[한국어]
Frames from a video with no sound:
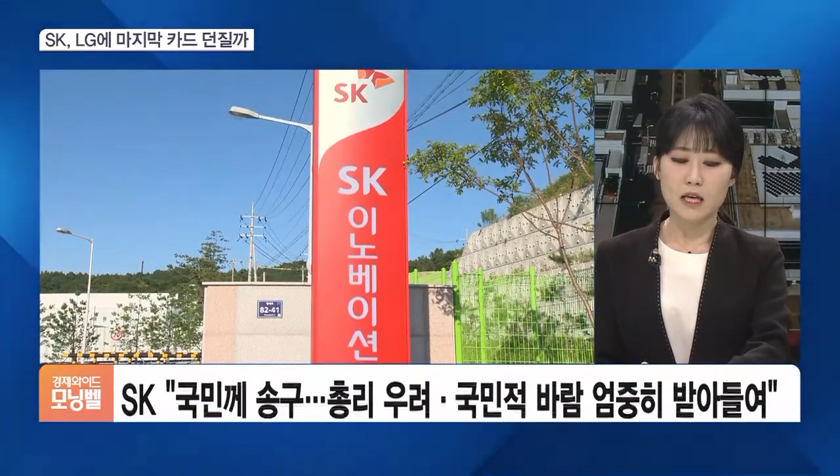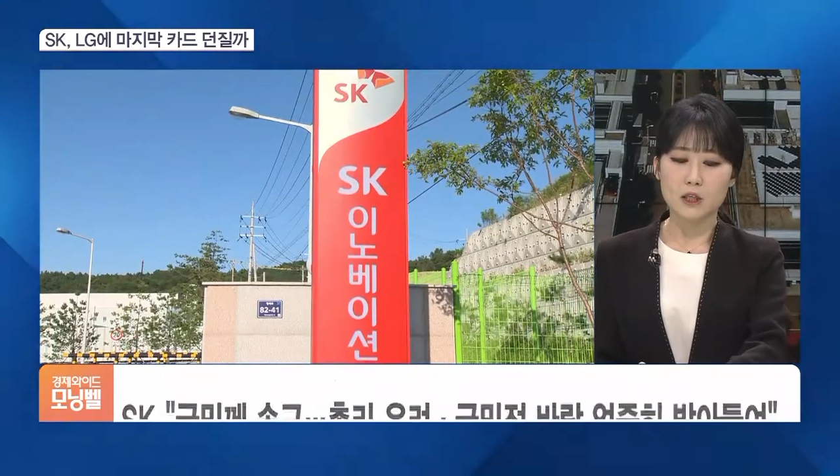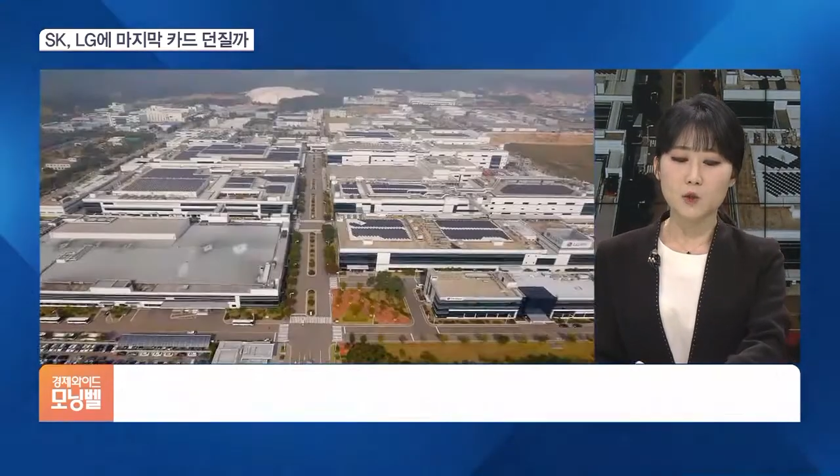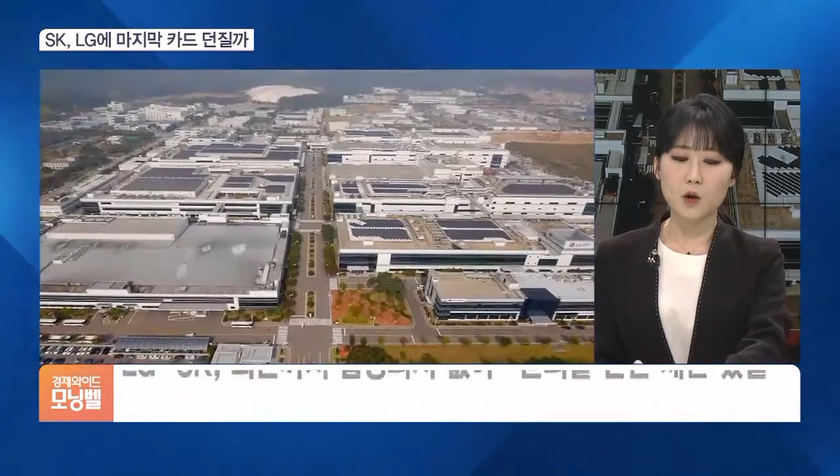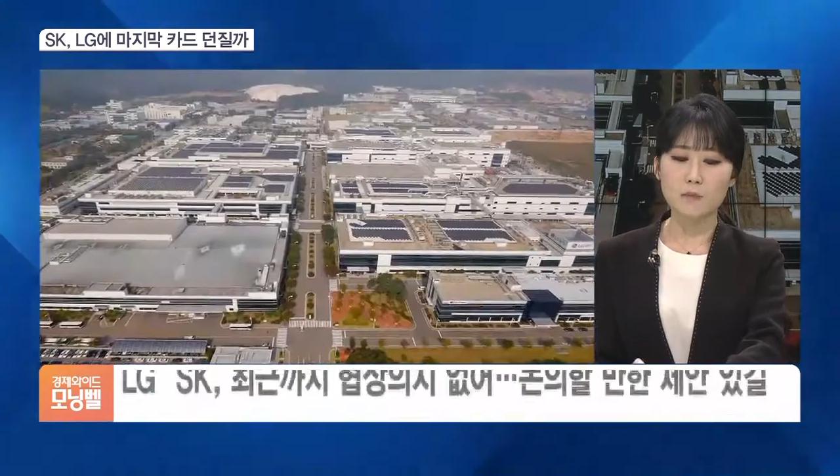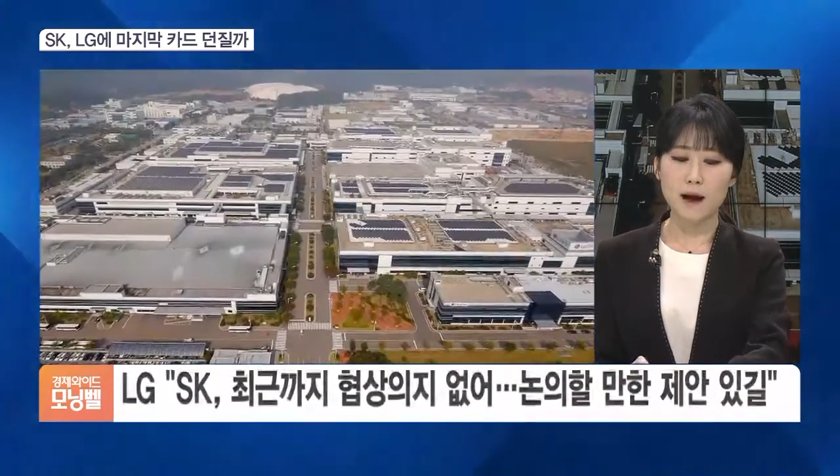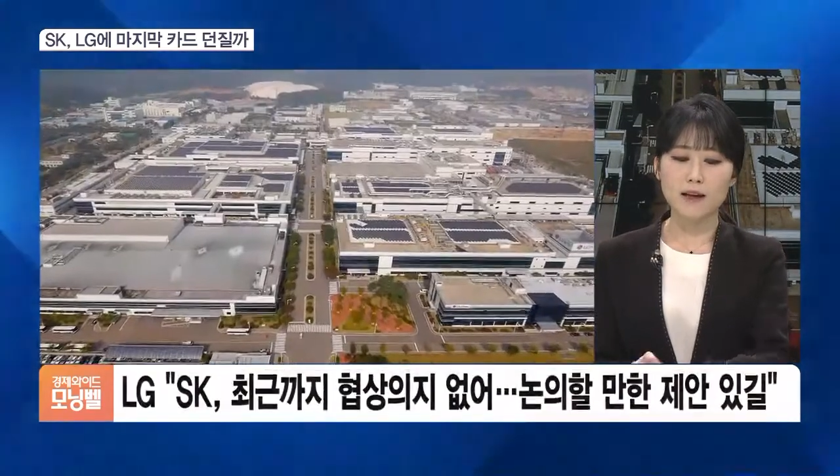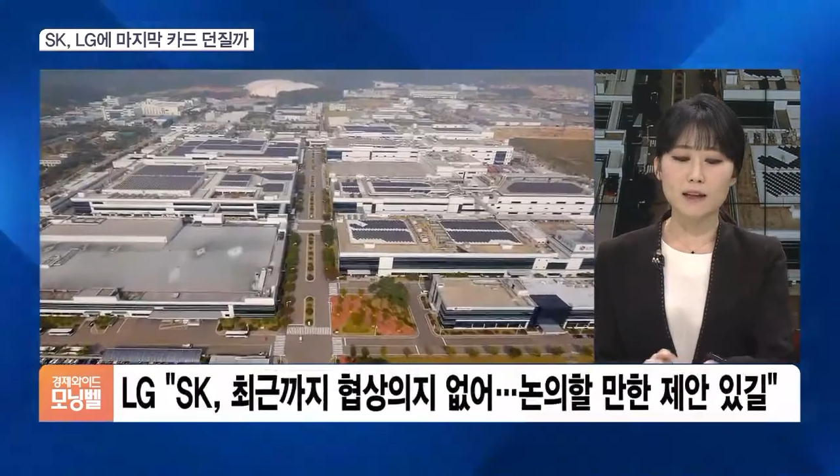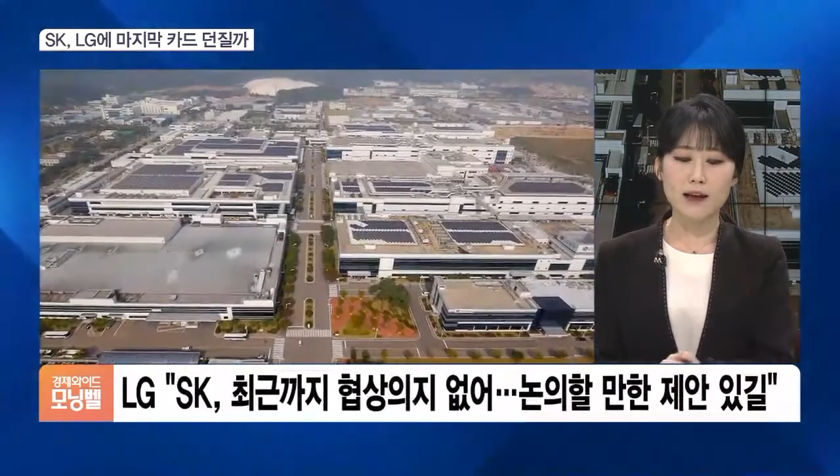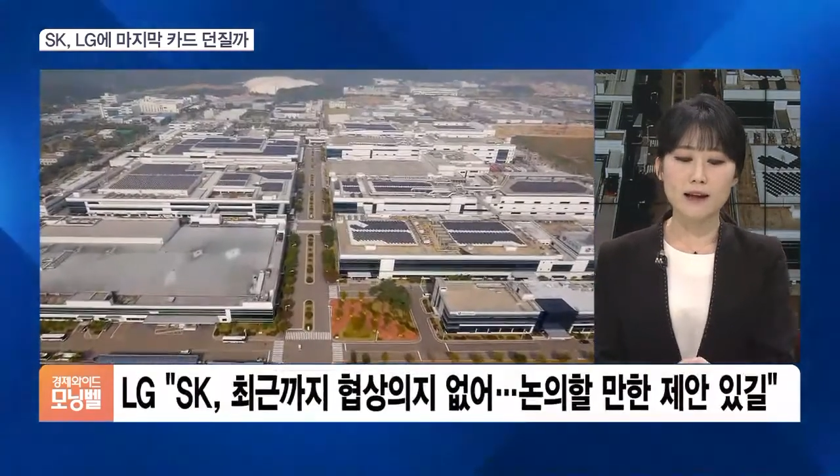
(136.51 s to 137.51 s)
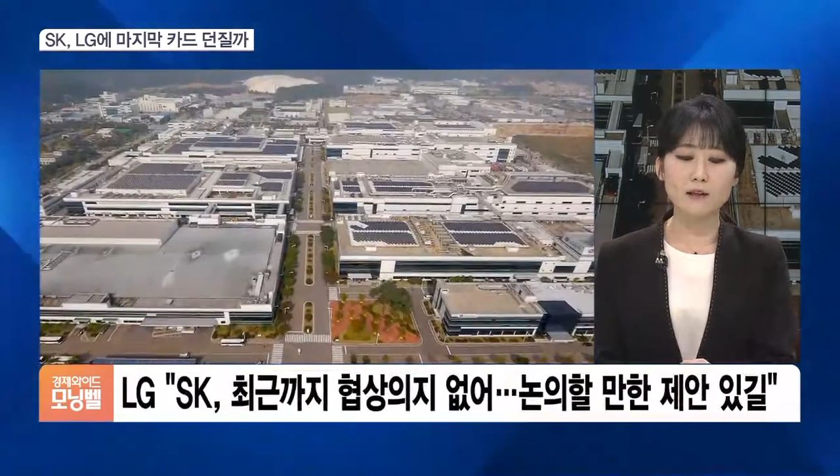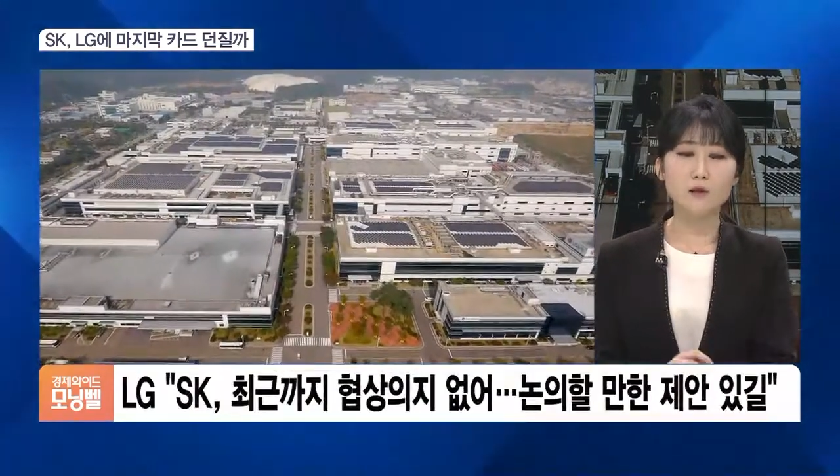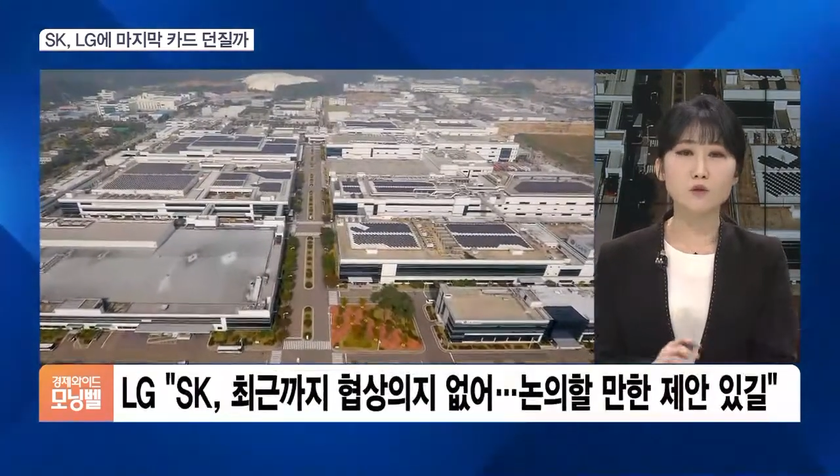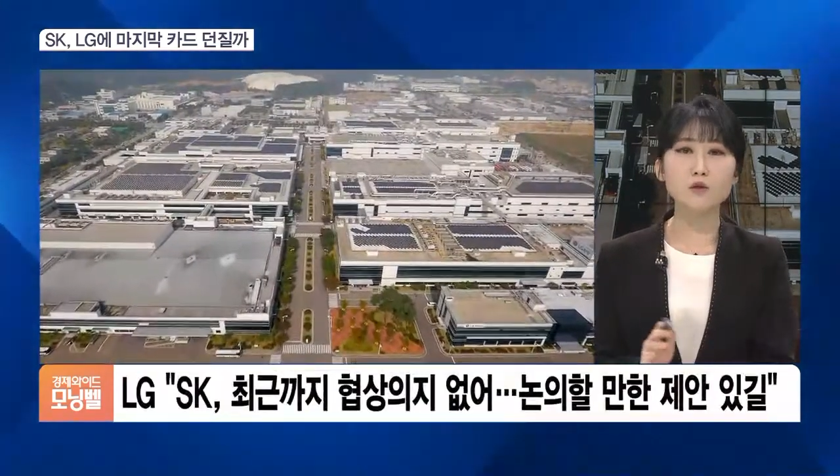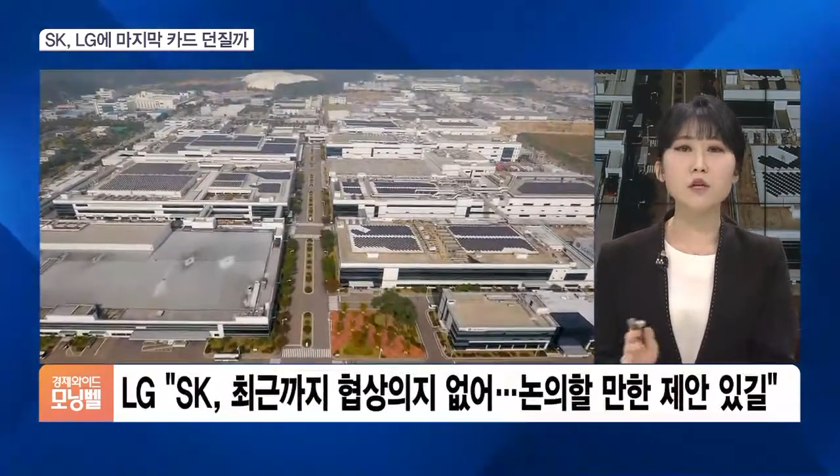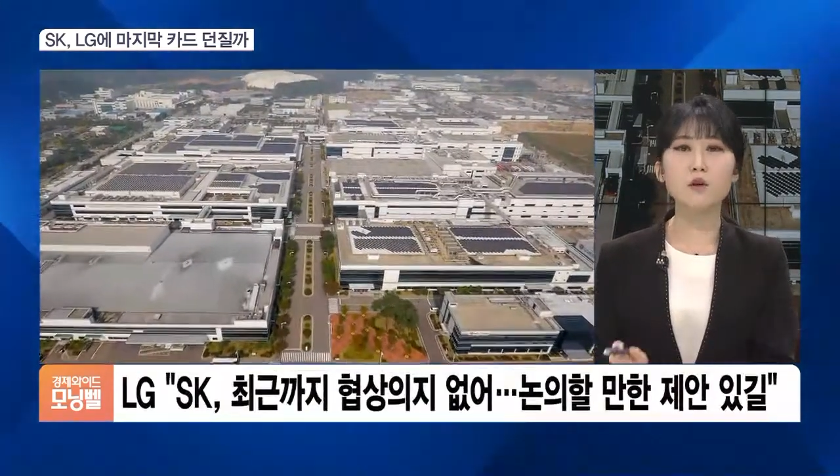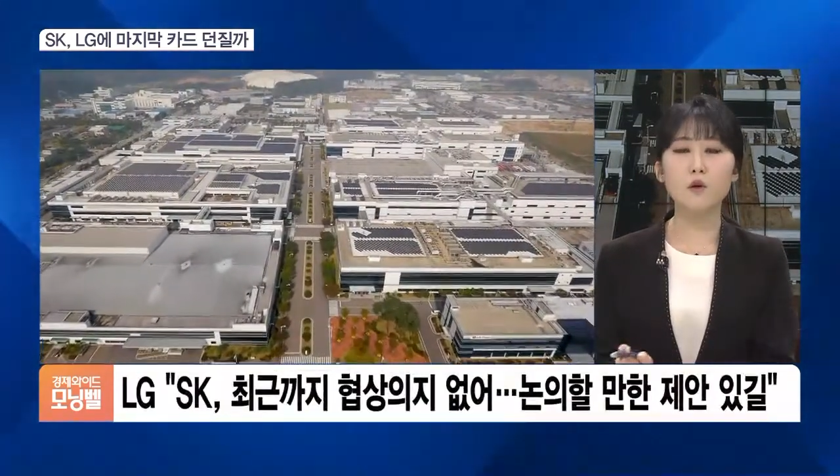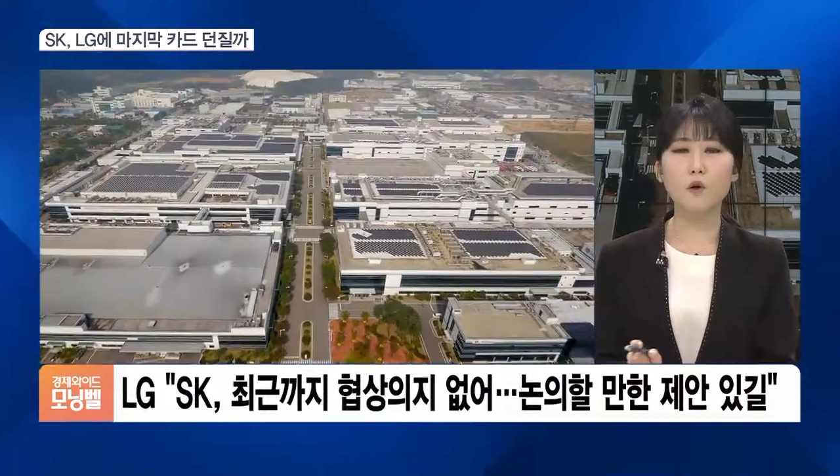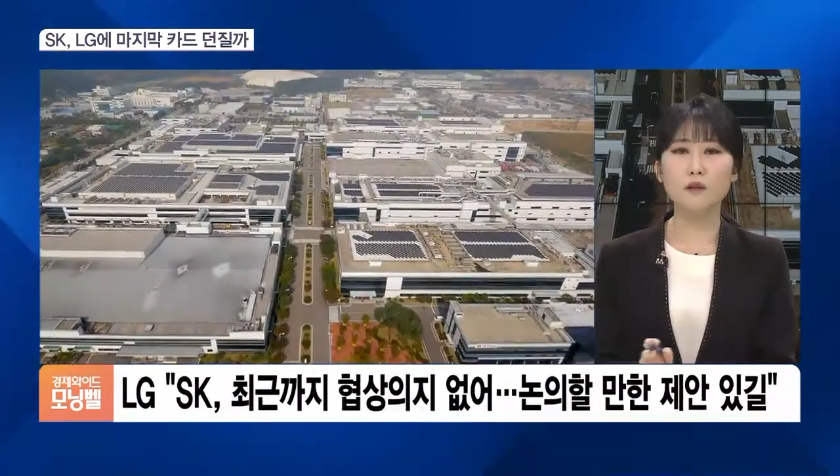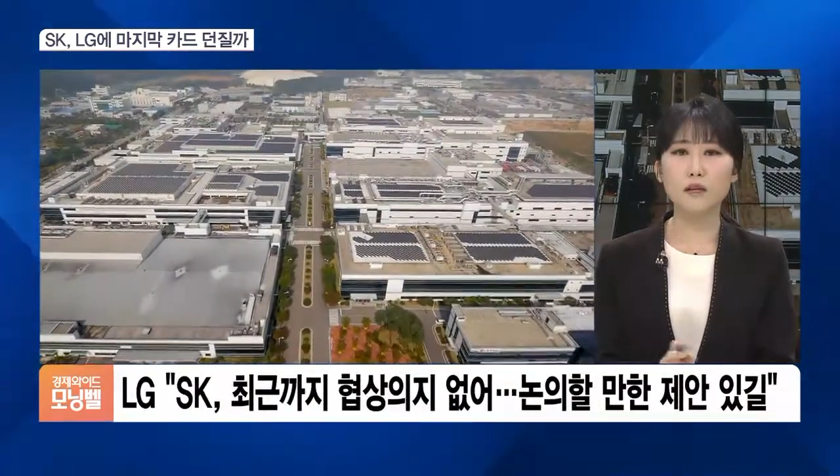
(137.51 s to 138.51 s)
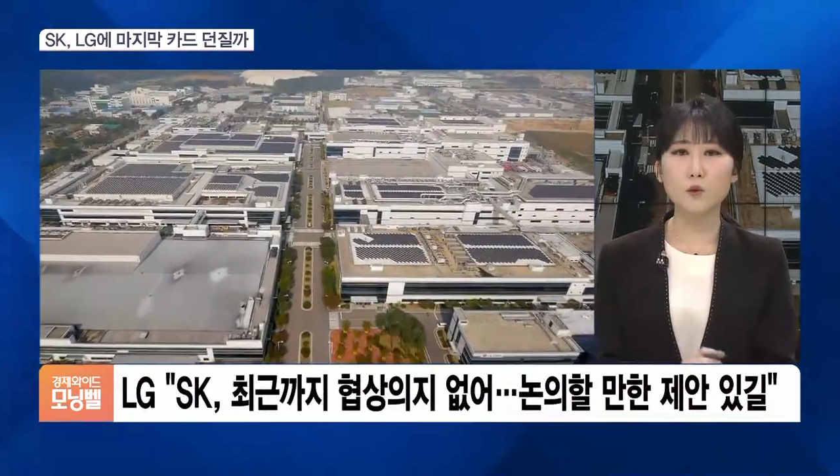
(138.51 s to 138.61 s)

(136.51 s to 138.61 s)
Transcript: 그동안 막대한 수천억 원대